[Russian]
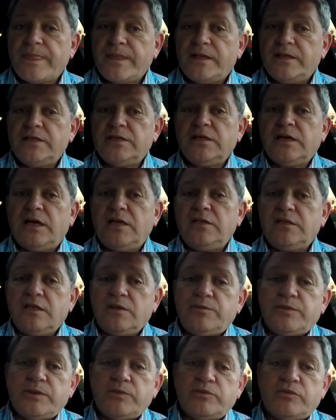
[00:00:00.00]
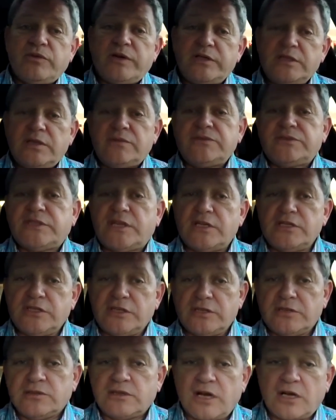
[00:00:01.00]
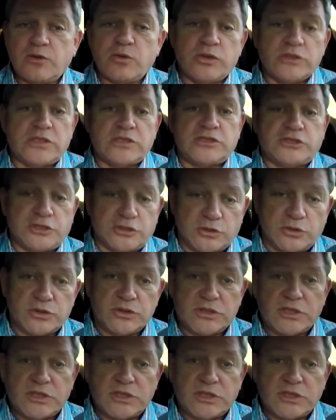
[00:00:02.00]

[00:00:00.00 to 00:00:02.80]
легальное пребывание в стране какой-то ценой,